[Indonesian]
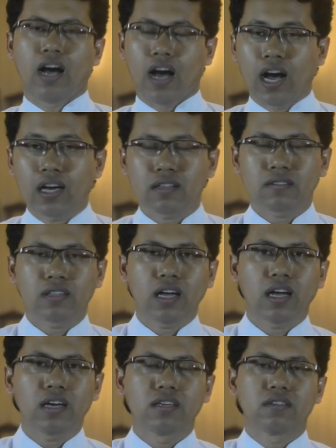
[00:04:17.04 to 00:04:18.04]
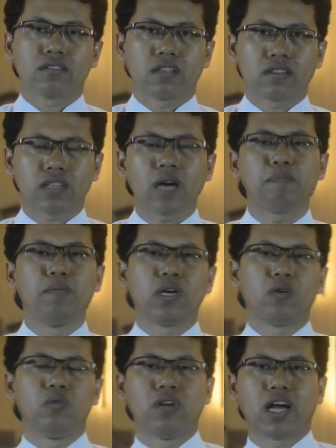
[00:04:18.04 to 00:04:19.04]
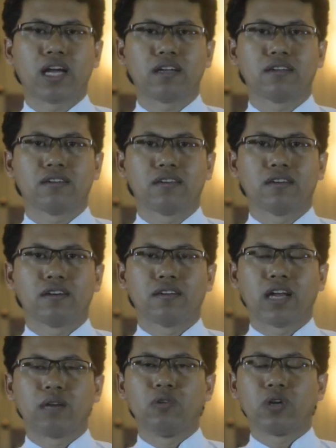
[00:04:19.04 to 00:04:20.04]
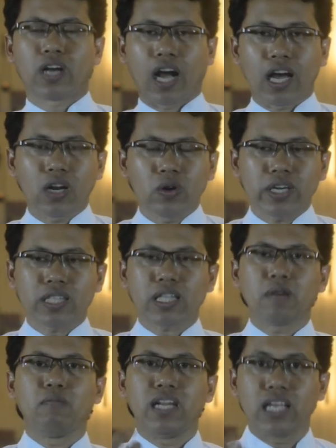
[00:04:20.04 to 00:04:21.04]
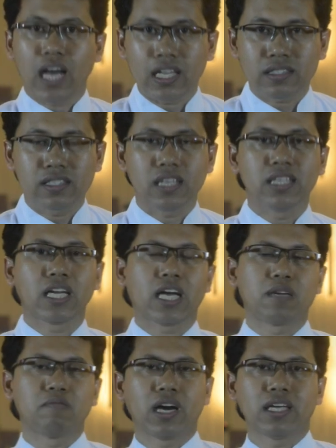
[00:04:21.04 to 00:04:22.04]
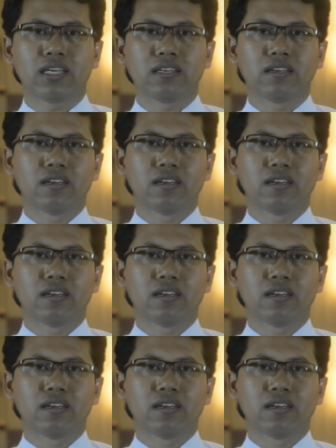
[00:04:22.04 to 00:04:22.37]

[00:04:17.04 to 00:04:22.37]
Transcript: Harta tetap berguna, namun kalau kita melihatnya dengan baik,